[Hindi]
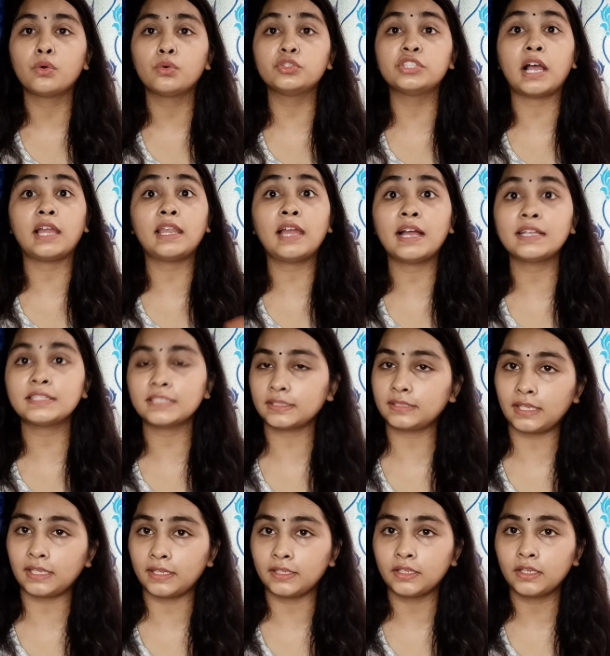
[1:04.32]
उजाला आ
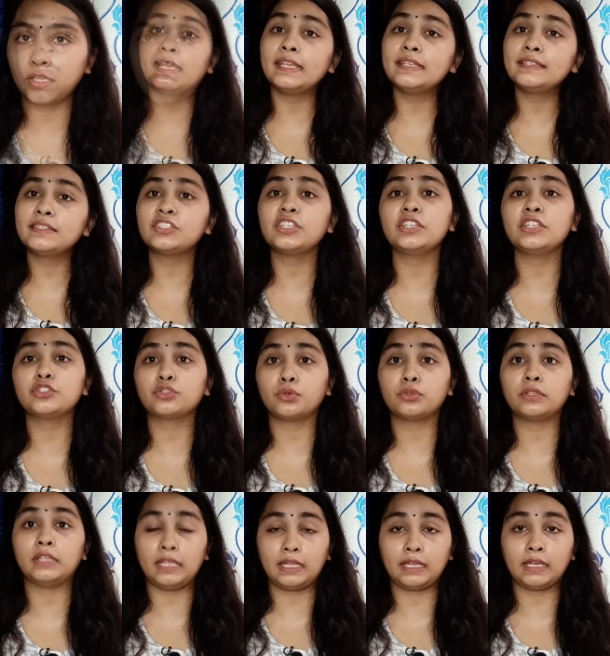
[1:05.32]
जाता है इस चीज़
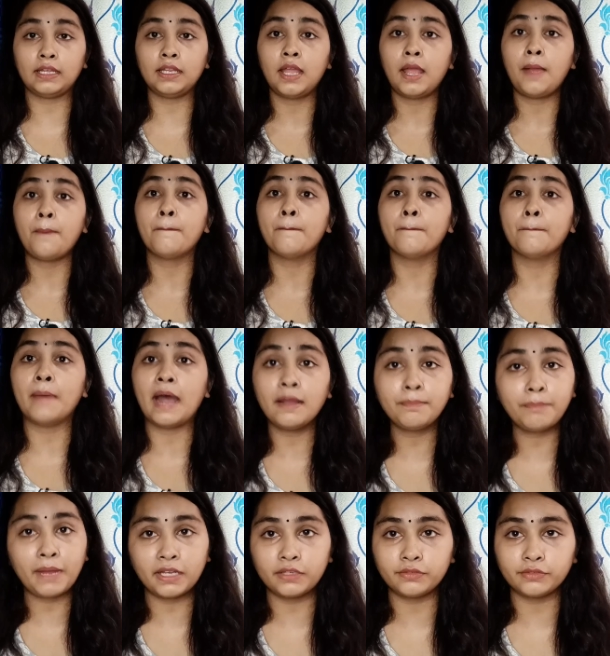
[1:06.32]
को देखकर माँ
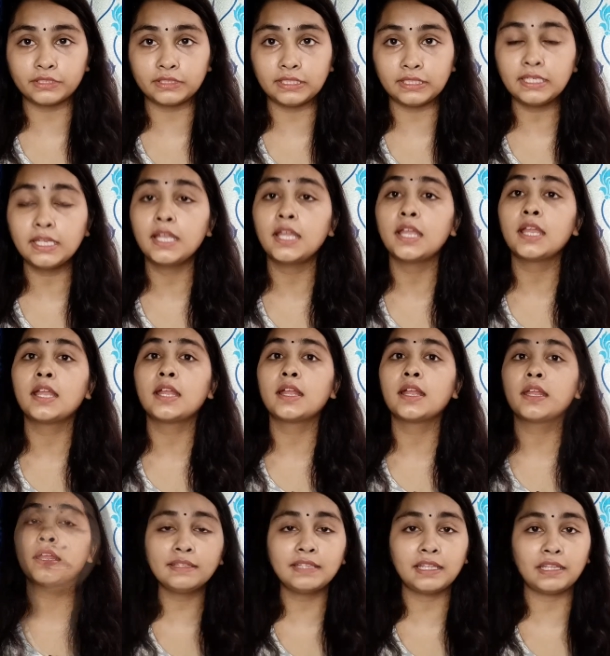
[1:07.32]
पार्वती
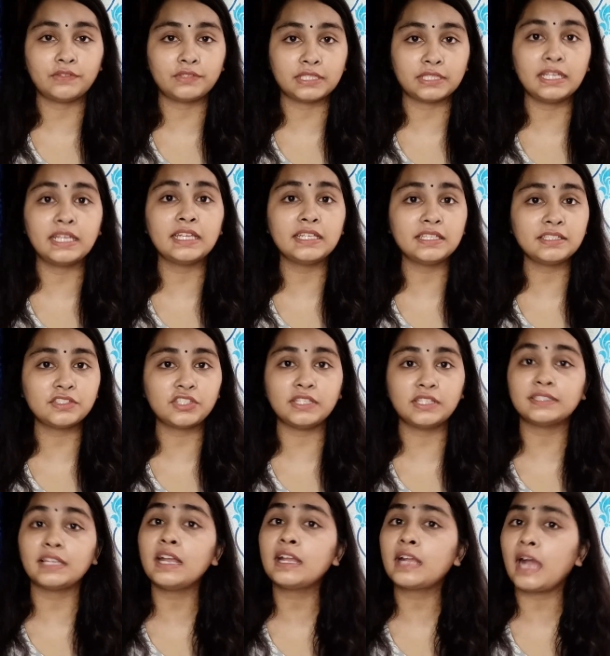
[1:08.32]
महादेव से इस
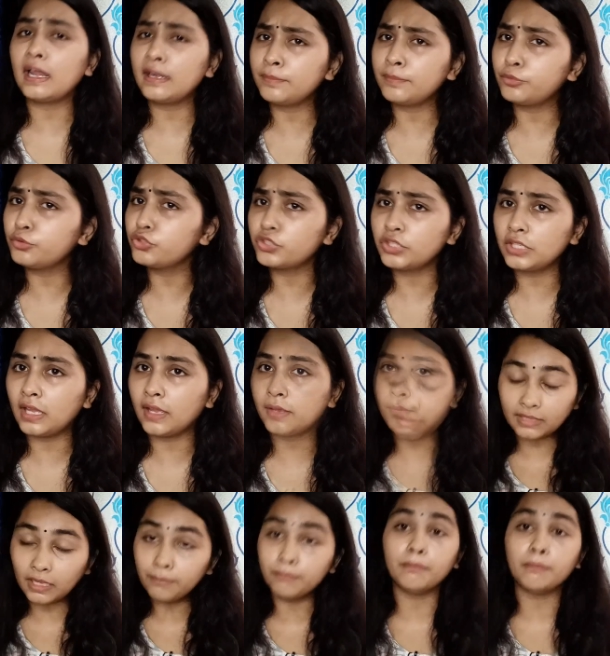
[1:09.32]
चीज़ का कारण पूछती हैं
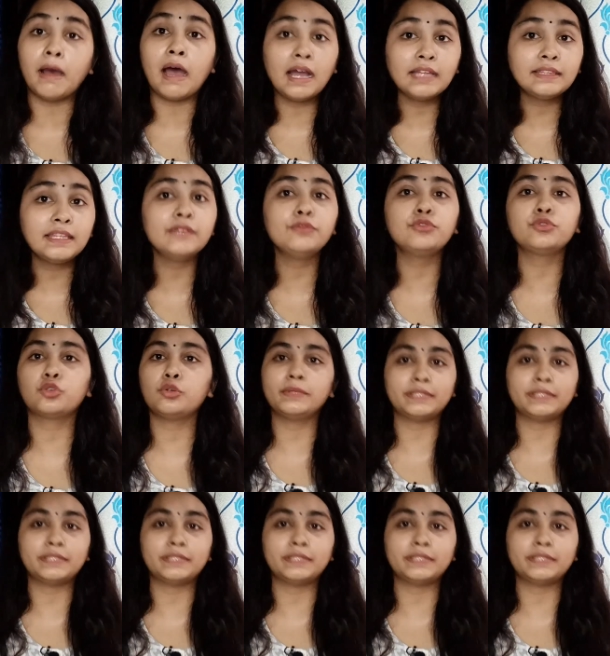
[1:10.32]
तब महादेव उनको